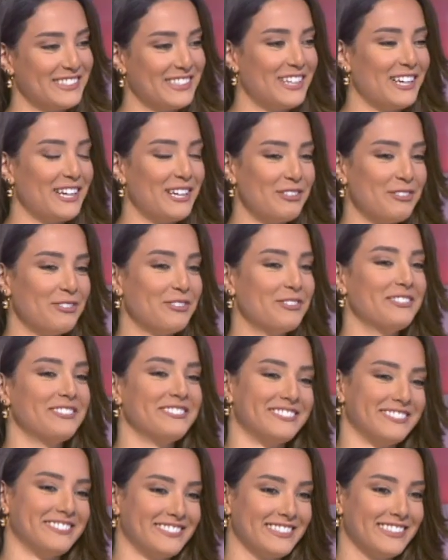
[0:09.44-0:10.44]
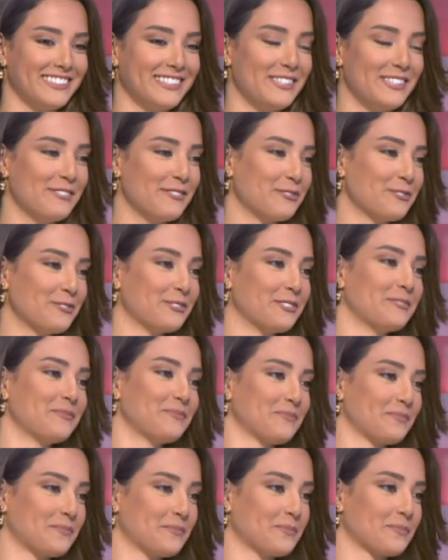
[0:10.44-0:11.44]
ماريا هلو. كيفكم؟
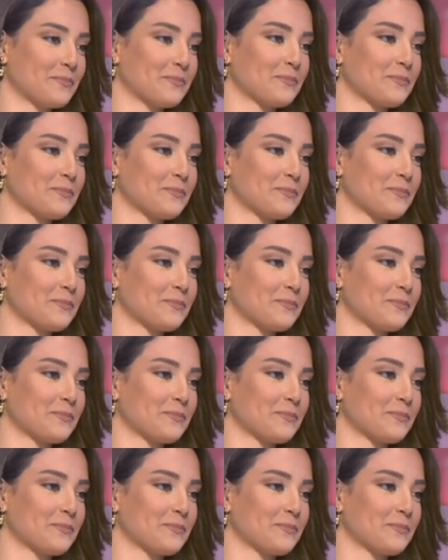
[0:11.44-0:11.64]
نحن كثير